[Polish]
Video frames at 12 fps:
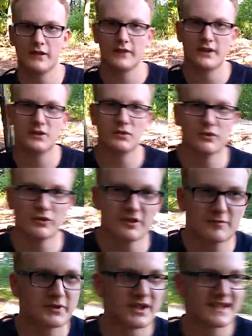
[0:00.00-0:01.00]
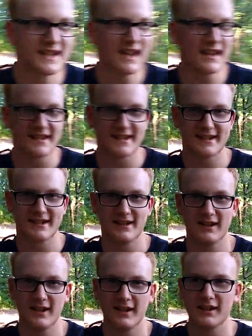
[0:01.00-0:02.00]
Wędrując przez las
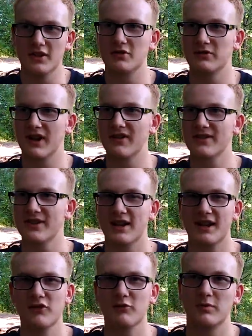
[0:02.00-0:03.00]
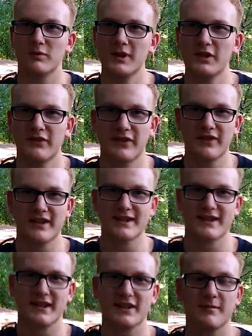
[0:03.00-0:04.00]
i szukając śladów po bitwie
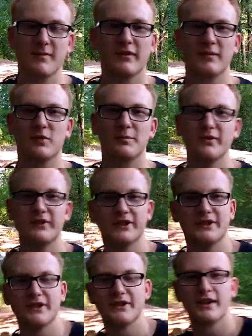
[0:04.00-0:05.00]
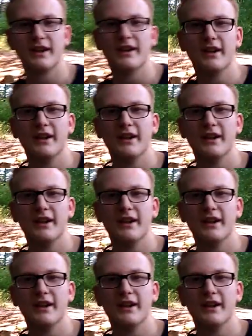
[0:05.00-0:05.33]
wyrskiej, żeby wam opowiedzieć,